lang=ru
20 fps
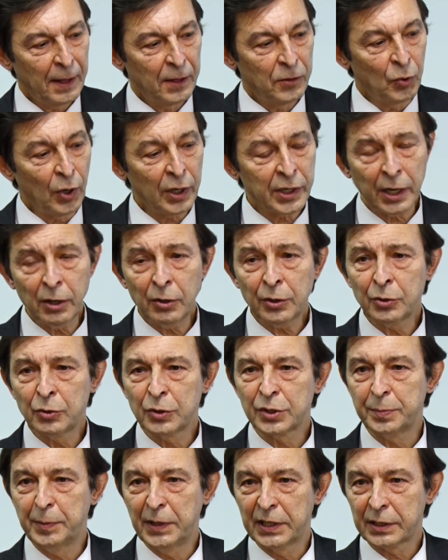Но окрыленный
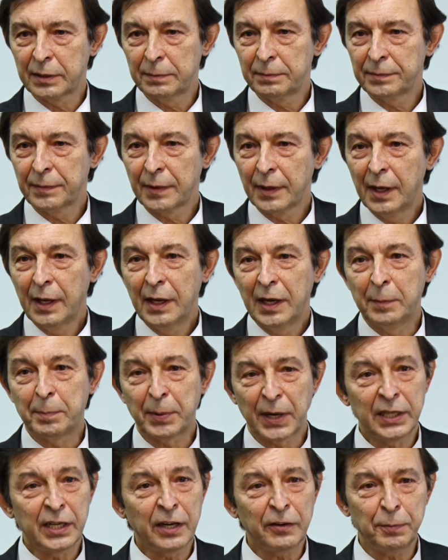успехом и
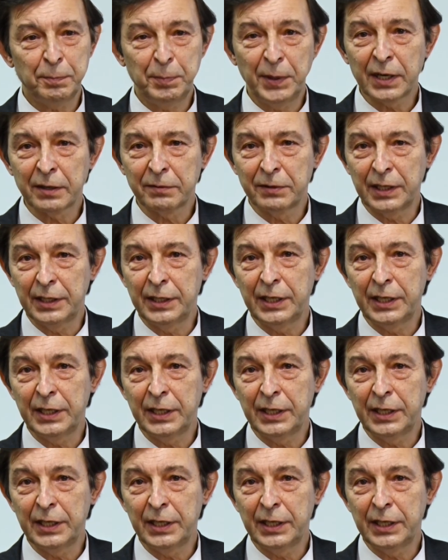продав первые